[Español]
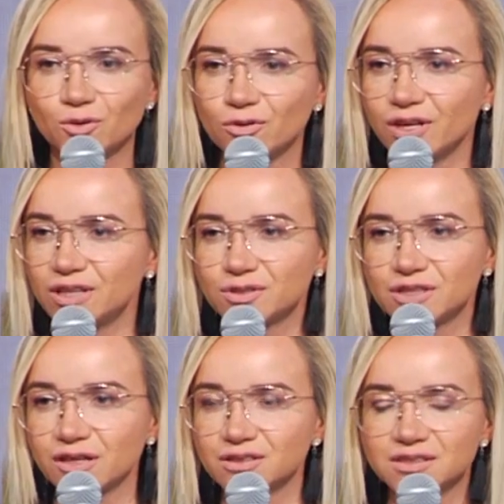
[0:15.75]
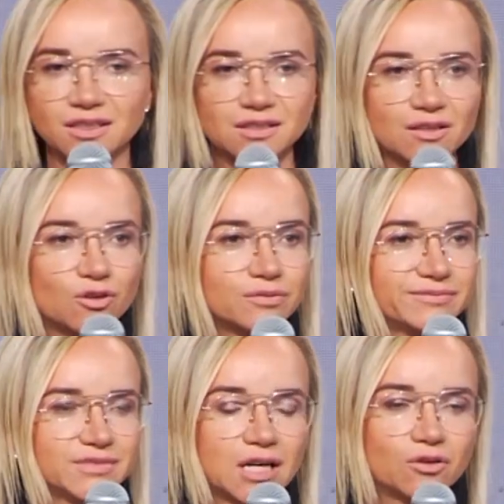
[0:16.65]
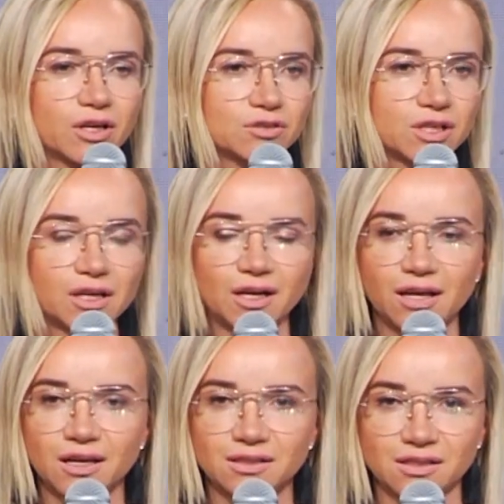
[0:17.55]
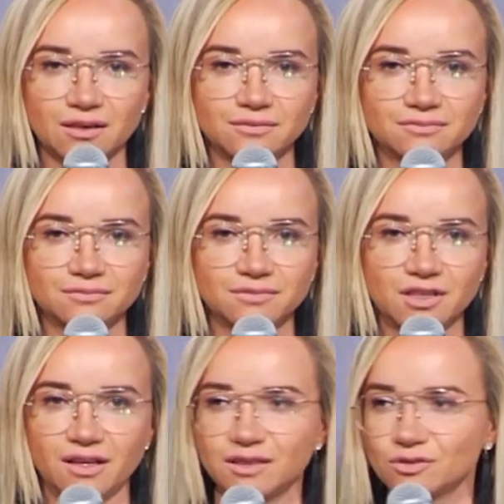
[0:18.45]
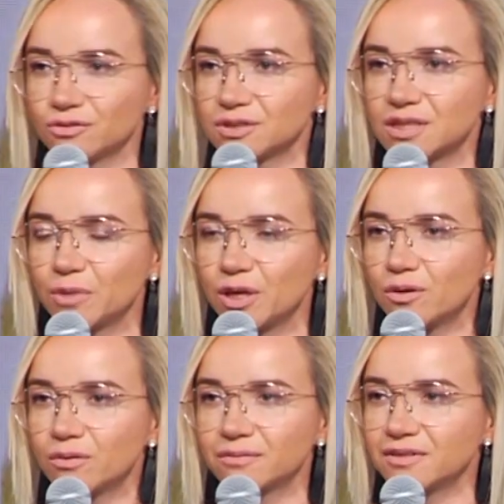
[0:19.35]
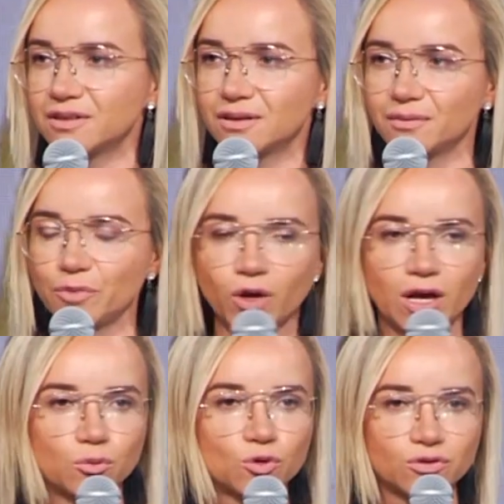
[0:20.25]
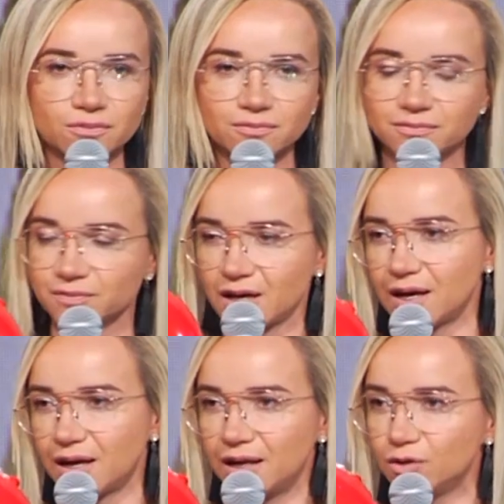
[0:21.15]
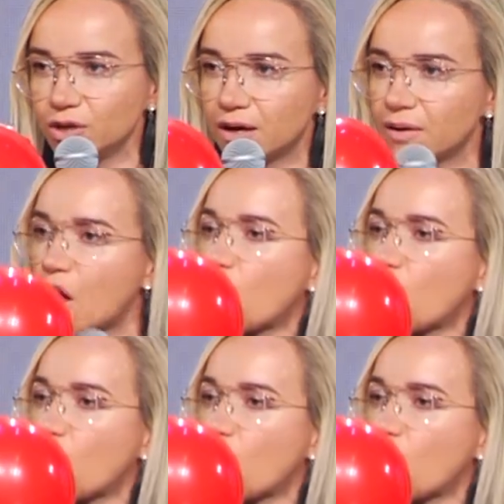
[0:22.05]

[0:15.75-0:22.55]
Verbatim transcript: Uno de tus hijos te dice, no, ya no quiero seguir en la iglesia, esto no es el mío, me voy al mundo. Aleluya.